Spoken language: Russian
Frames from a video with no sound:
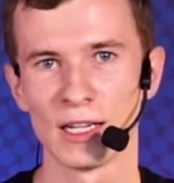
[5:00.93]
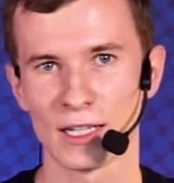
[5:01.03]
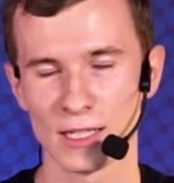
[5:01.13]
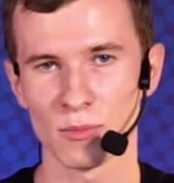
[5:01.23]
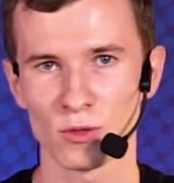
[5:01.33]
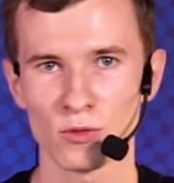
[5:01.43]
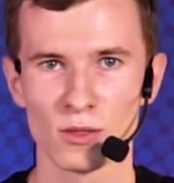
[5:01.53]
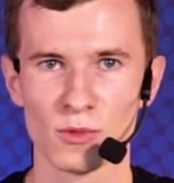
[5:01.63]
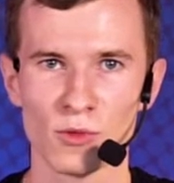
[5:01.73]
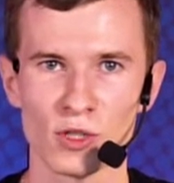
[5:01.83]
Хотя, по
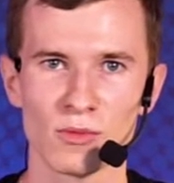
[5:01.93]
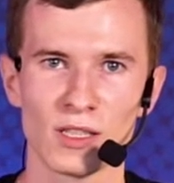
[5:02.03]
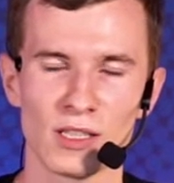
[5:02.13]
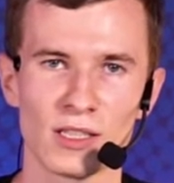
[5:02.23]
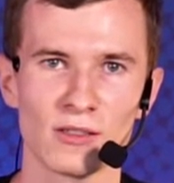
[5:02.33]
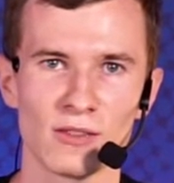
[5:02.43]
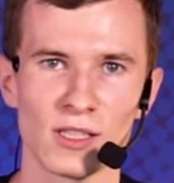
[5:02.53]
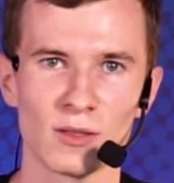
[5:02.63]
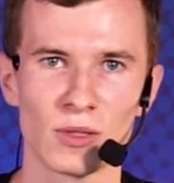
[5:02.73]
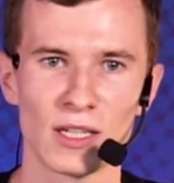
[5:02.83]
сути, мы можем
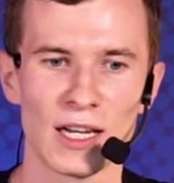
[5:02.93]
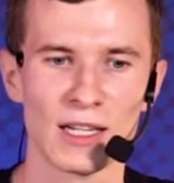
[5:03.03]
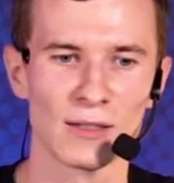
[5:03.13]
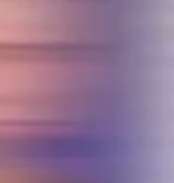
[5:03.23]
генерировать их параллельно.